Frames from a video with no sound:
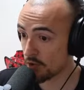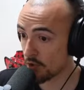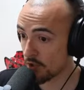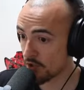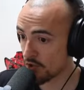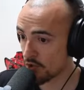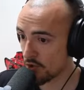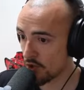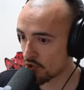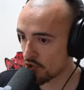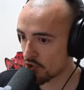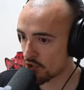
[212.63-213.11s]
le
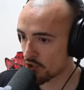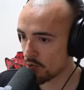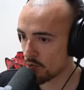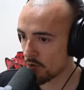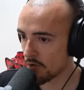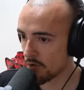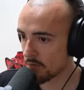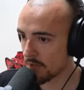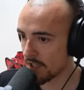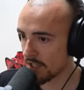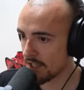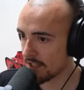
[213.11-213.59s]
torce di
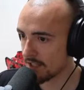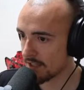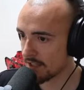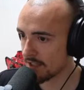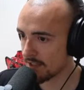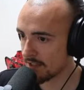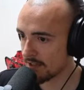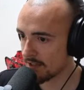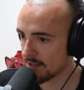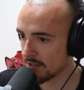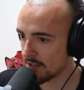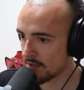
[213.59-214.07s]
nuovo ma dei
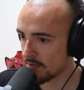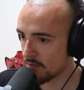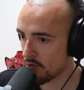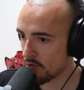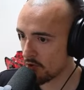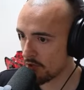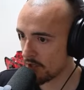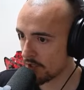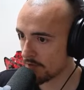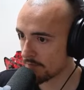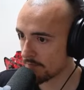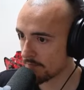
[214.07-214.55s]
detti
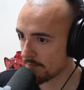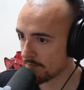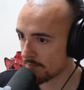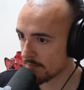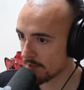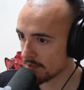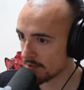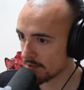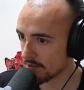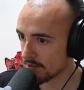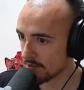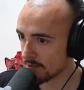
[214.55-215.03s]
voi
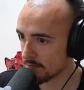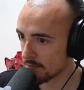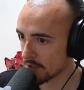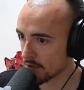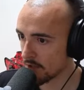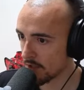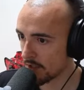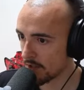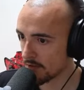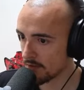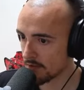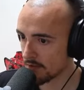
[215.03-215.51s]
ma dammi
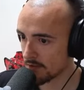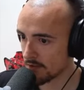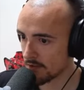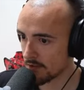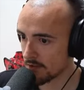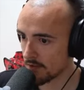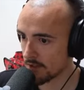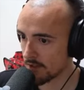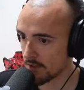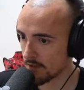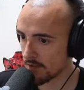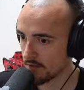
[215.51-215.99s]
qua
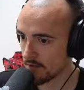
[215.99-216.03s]
ok